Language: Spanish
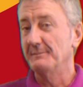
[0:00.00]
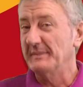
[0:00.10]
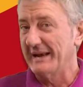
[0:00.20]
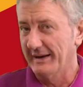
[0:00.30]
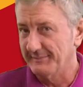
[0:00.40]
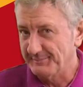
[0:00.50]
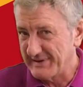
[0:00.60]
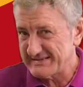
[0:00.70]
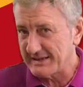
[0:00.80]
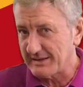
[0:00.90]
Mira,
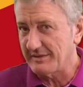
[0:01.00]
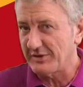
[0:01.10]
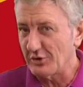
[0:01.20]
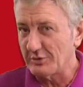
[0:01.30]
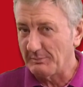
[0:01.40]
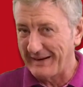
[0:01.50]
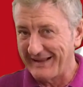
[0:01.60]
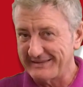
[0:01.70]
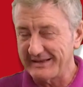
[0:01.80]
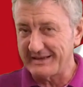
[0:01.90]
presta atención
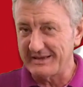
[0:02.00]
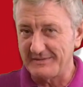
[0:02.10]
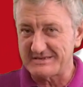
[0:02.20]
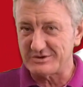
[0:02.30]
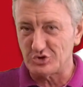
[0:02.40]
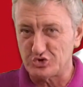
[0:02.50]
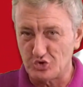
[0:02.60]
para ti que llevas esos